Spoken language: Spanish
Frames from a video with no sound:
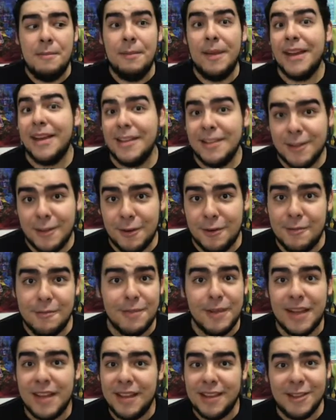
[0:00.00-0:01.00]
me encantó,
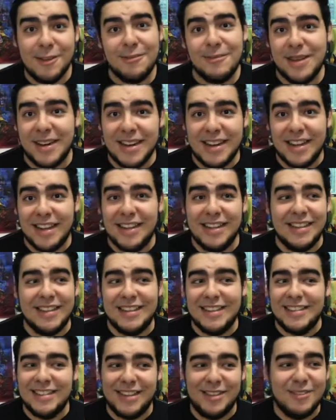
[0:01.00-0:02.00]
me encantó verla, el
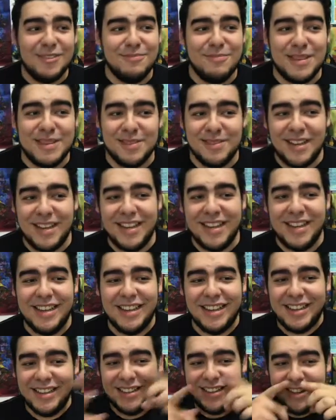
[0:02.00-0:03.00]
diseño del
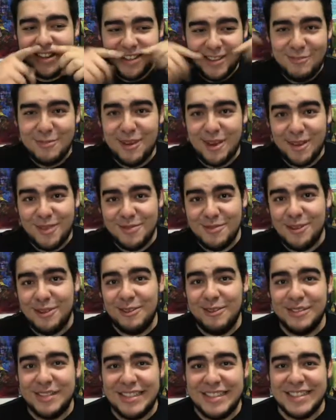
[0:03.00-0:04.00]
personaje, que tenga dibujado
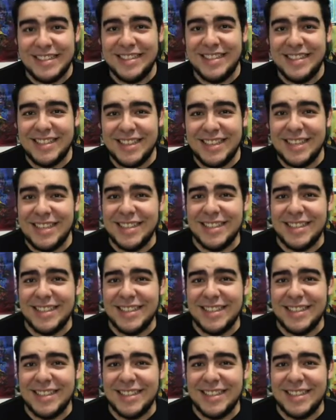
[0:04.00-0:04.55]
bigotes, que sea tan